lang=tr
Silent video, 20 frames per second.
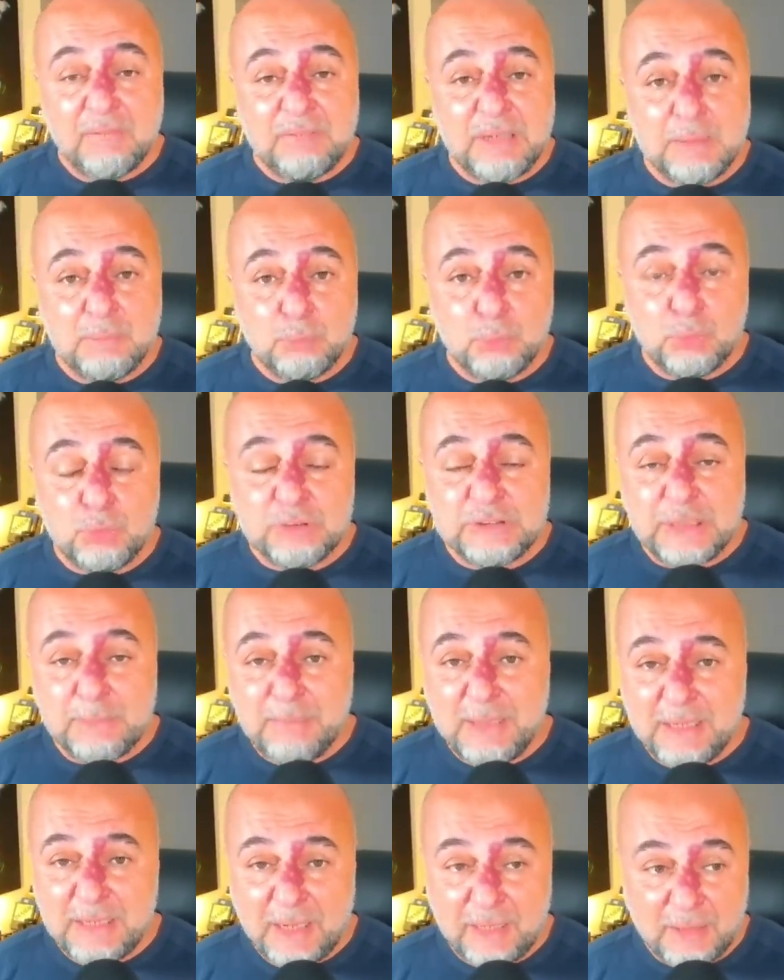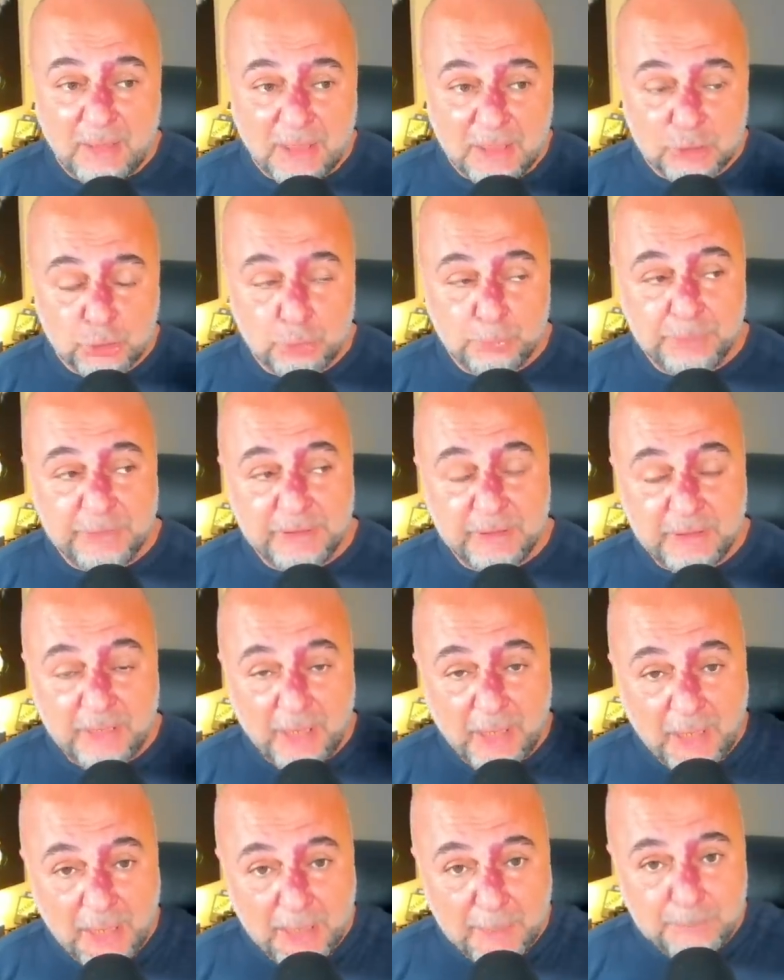ve muhtemelen Adobe'nin
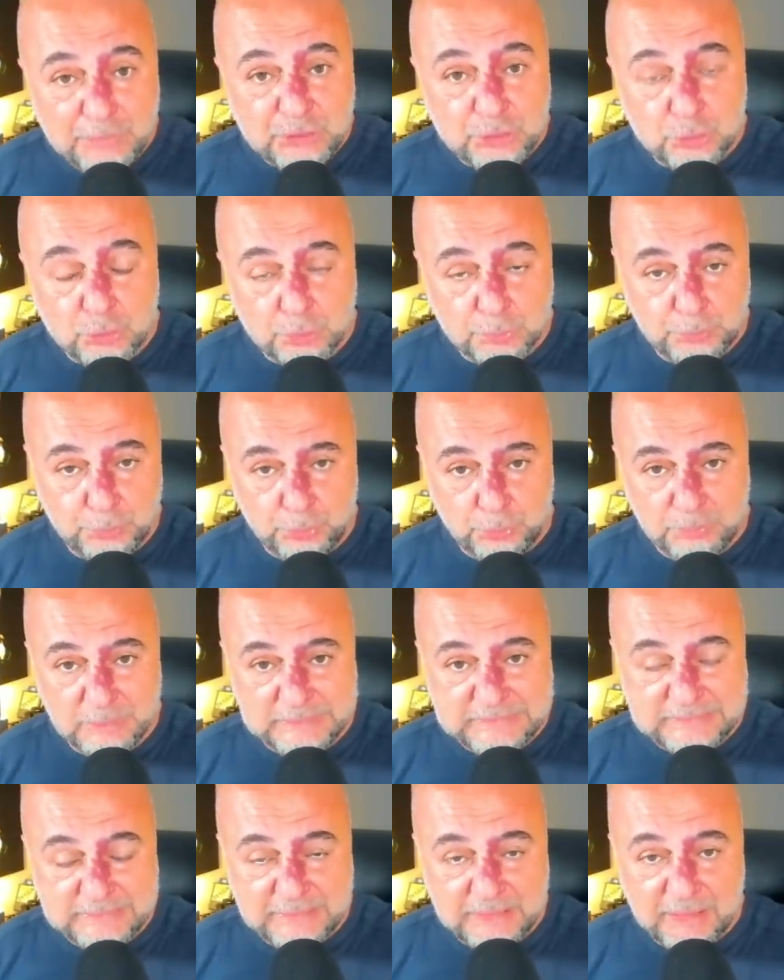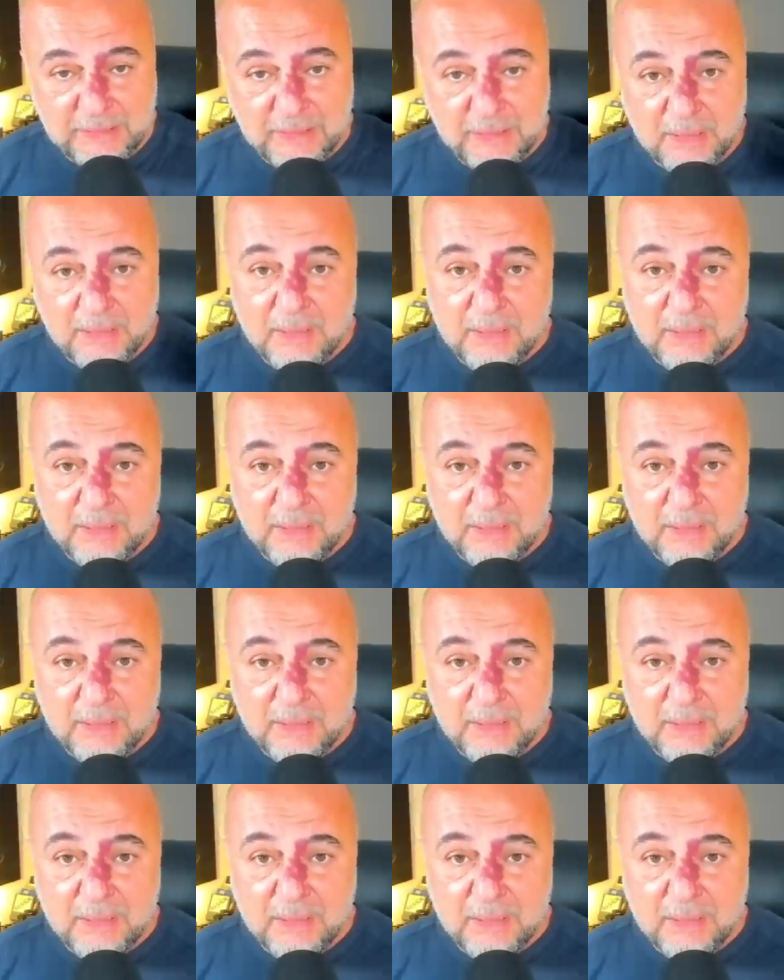hem ciro büyümesine